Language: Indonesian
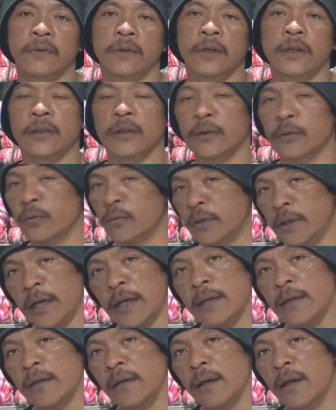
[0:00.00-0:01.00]
Dan
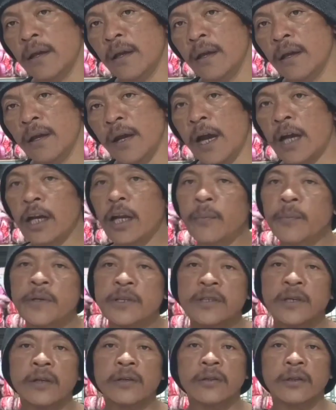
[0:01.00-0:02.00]
tentunya Anda
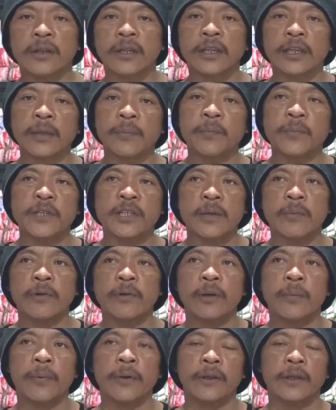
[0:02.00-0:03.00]
bisa tetap bisa
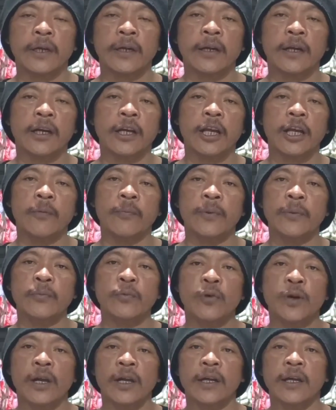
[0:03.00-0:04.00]
mendapatkan harga lebih
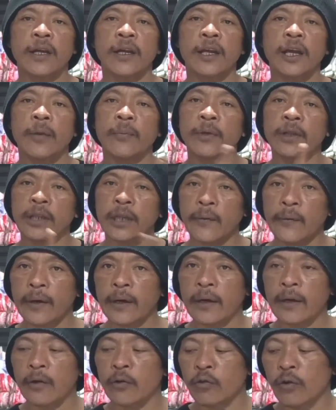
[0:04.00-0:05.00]
murah dari yang kami
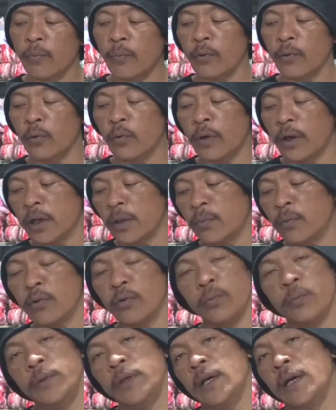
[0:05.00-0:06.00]
tawarkan
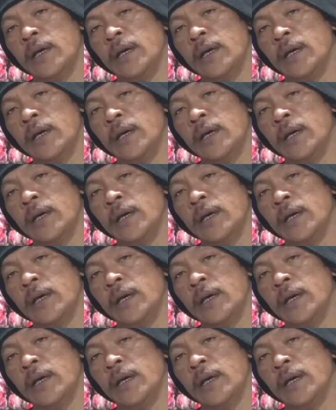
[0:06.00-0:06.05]
Rp22.000.